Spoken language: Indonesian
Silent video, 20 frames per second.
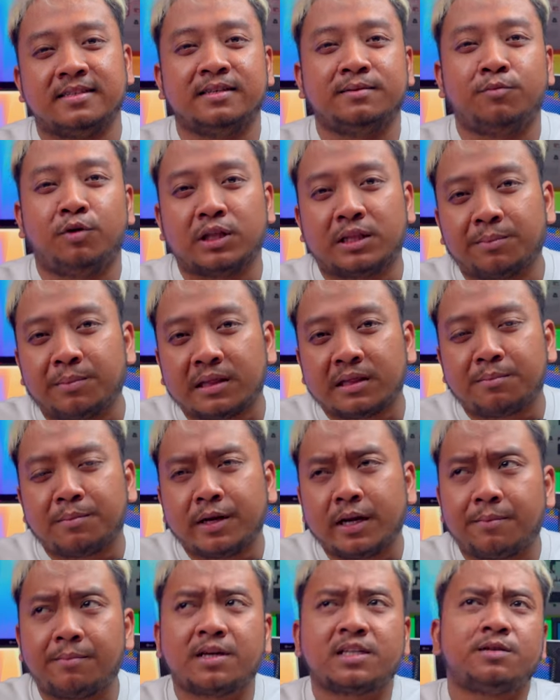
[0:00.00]
Jadi buat
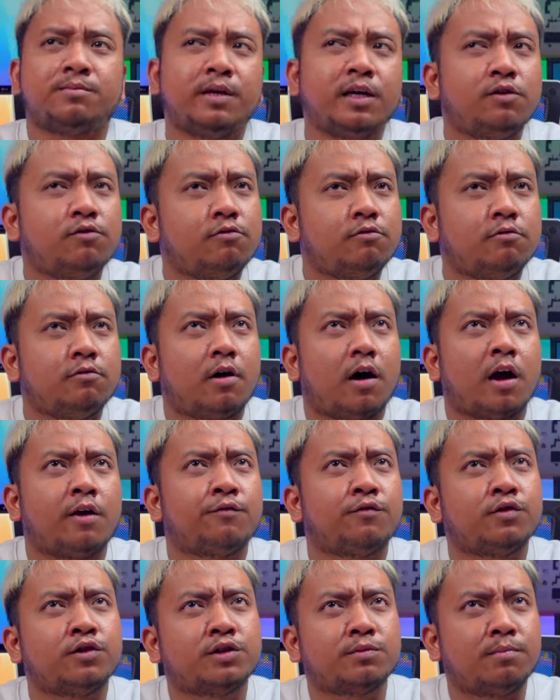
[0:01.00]
teman-teman yang masih bingung
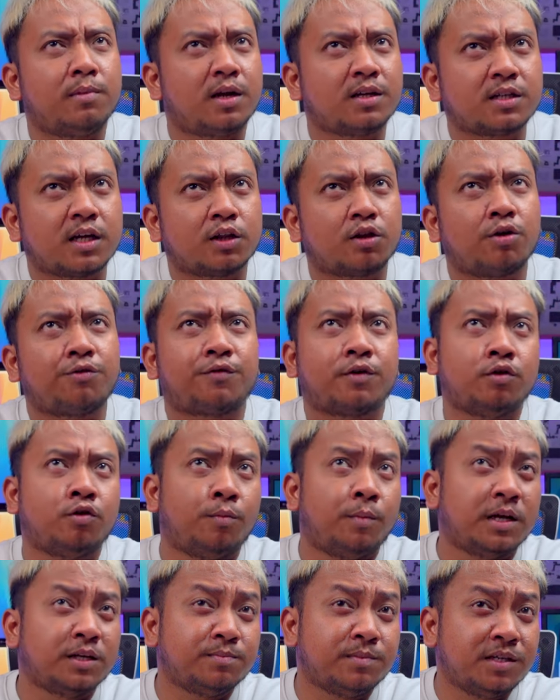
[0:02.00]
iPhone 11 atau iPhone
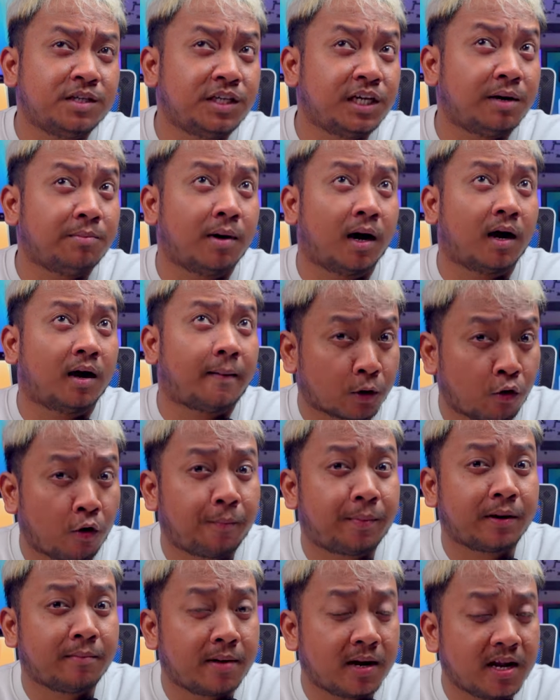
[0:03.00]
12 mini ya bang, gue
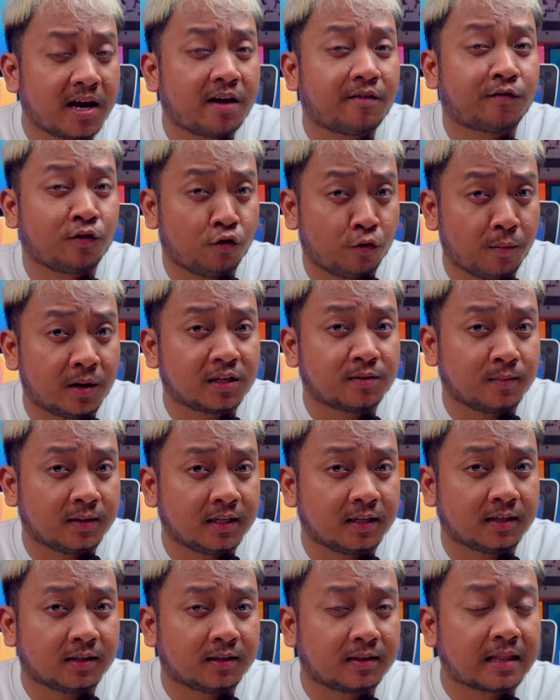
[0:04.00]
pribadi iPhone 12
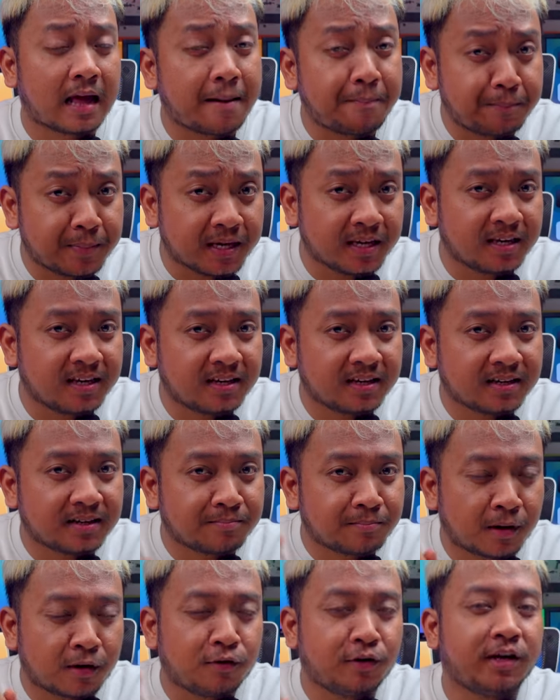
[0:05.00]
mini. Tapi
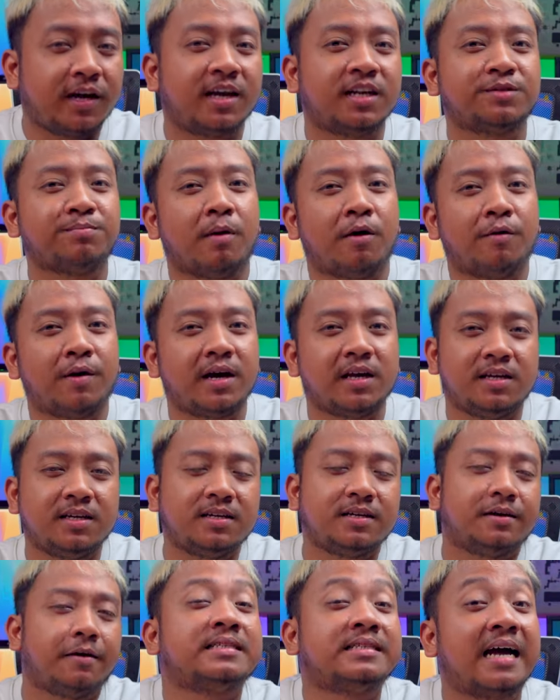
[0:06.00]
perlu
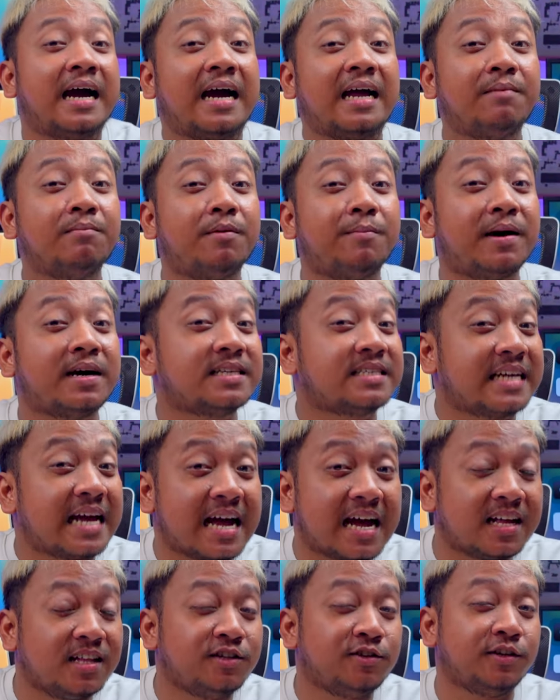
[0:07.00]
digarisbawahi, jangan
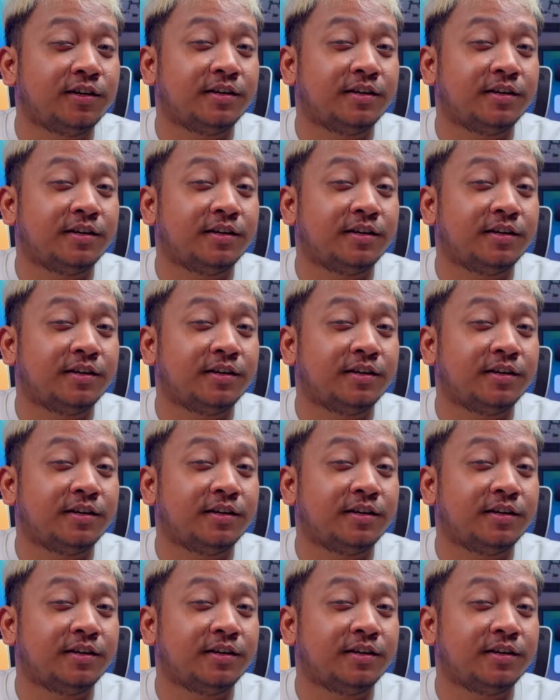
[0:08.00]
memaksakan